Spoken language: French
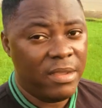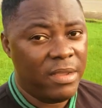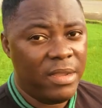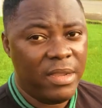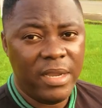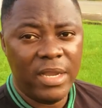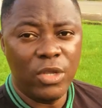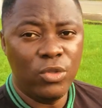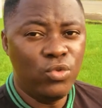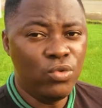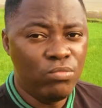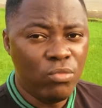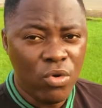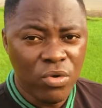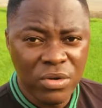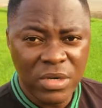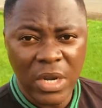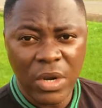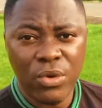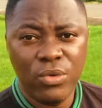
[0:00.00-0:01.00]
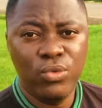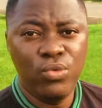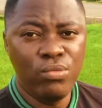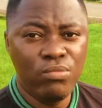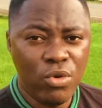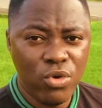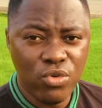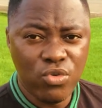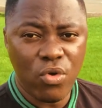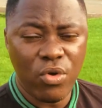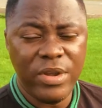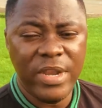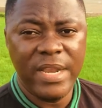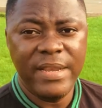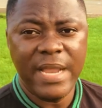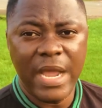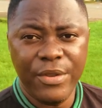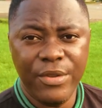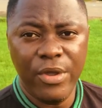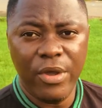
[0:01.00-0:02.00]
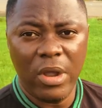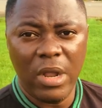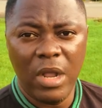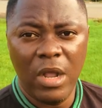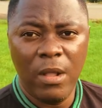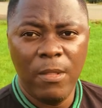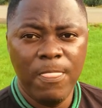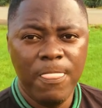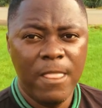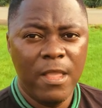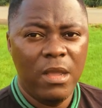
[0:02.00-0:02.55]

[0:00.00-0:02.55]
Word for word: et que tout le monde, tout le monde connaît d'ailleurs, hein,